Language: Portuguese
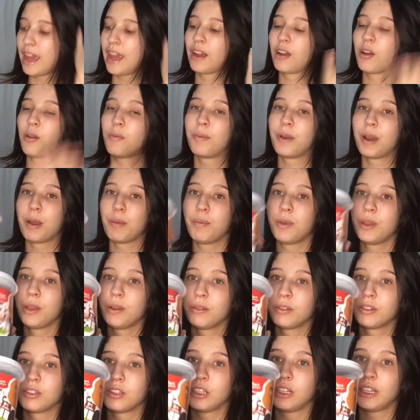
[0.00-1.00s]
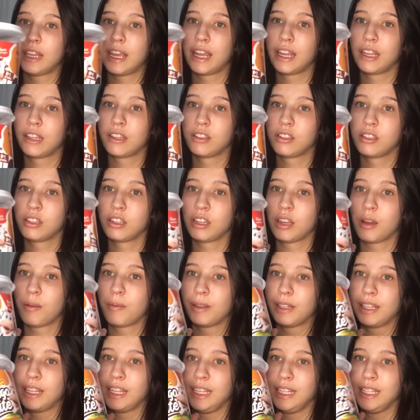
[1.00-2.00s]
comprei pingo de leite, que é
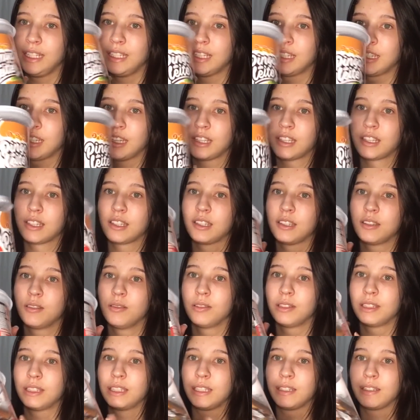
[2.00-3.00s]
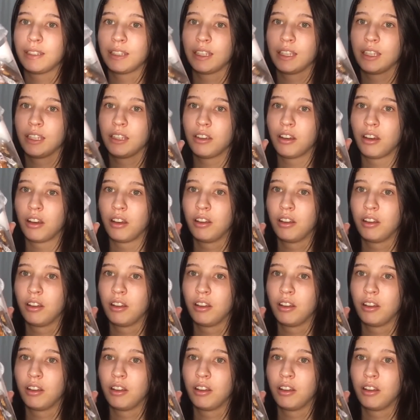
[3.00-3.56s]
uma delícia, gente, esse docinho aqui, ó.